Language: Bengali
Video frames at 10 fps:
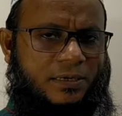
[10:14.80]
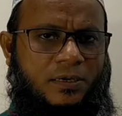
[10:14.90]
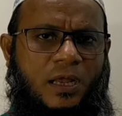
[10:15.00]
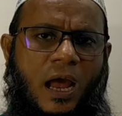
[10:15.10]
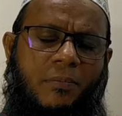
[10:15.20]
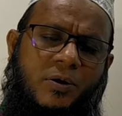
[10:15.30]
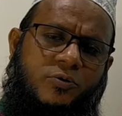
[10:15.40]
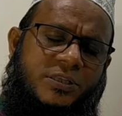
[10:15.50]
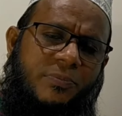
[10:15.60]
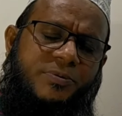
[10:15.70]
পৃষ্ঠা
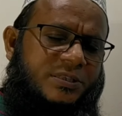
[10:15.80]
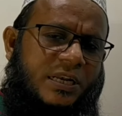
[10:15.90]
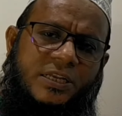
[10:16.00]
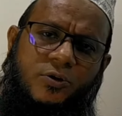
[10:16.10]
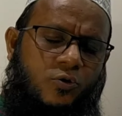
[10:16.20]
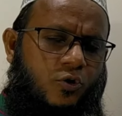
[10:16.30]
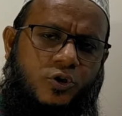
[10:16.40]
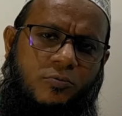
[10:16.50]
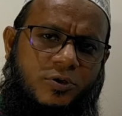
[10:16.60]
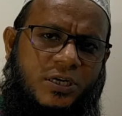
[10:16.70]
আমরা খতিয়ান পৃষ্ঠা লিখলেও
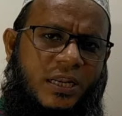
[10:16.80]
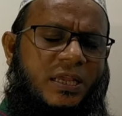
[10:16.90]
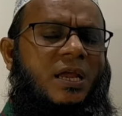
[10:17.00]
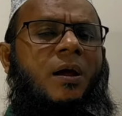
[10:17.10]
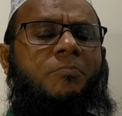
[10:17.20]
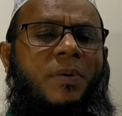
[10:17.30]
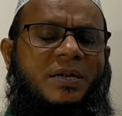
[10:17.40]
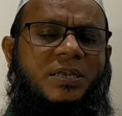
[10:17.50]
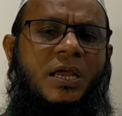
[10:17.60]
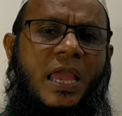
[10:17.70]
কোনো সমস্যা নেই
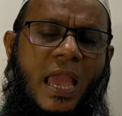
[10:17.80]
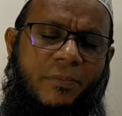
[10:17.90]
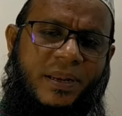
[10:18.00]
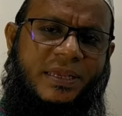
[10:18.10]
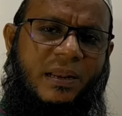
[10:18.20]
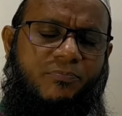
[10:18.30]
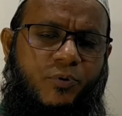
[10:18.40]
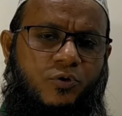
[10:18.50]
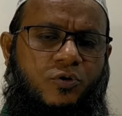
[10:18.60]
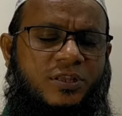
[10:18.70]
বাট আমেরিকান
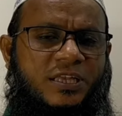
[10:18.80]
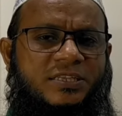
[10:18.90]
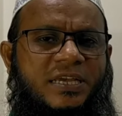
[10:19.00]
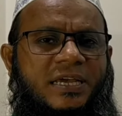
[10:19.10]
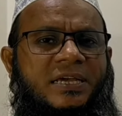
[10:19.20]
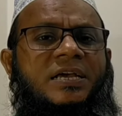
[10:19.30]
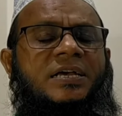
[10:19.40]
পদ্ধতির যে